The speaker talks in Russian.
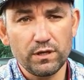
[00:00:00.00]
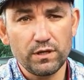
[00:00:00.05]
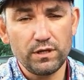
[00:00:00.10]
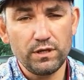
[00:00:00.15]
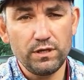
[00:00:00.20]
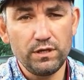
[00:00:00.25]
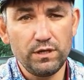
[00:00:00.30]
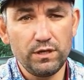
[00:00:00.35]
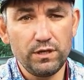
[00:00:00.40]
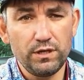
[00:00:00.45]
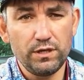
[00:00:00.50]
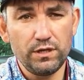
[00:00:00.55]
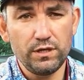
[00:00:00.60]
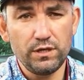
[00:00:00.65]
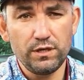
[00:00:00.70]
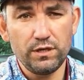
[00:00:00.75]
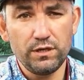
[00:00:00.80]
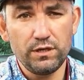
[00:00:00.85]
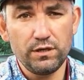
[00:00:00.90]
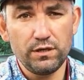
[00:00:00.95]

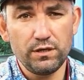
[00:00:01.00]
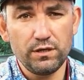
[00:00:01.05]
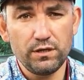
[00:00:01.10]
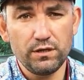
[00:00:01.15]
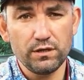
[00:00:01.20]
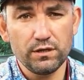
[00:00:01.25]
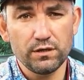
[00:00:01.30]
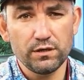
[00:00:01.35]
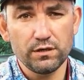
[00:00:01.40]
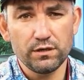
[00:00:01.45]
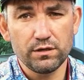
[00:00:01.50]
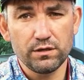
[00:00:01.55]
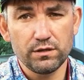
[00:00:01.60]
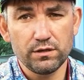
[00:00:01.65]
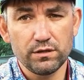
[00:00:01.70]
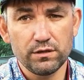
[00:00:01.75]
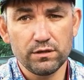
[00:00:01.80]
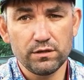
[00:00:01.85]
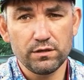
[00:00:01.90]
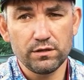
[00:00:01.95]
и,
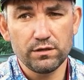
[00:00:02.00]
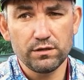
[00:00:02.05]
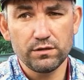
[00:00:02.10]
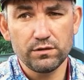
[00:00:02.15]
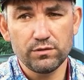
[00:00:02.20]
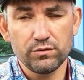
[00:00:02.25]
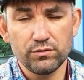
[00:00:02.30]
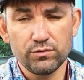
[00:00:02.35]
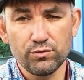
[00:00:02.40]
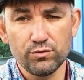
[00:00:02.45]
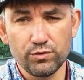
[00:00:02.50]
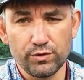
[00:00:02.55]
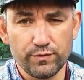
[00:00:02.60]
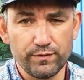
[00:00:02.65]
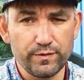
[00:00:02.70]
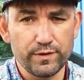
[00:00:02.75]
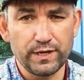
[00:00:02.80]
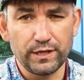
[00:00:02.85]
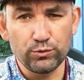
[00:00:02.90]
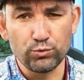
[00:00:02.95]
ну, и
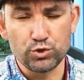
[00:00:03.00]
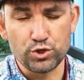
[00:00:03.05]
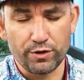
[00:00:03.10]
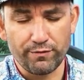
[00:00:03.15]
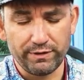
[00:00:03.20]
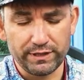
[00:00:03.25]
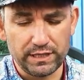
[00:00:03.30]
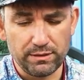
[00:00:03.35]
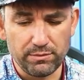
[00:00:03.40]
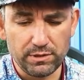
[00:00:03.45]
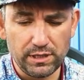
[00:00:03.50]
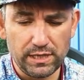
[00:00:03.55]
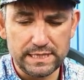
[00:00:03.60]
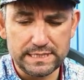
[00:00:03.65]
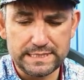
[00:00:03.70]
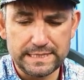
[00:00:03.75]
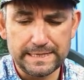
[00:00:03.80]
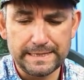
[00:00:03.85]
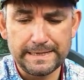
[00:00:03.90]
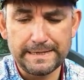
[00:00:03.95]
катушек в этом
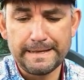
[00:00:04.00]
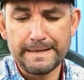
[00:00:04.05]
классе.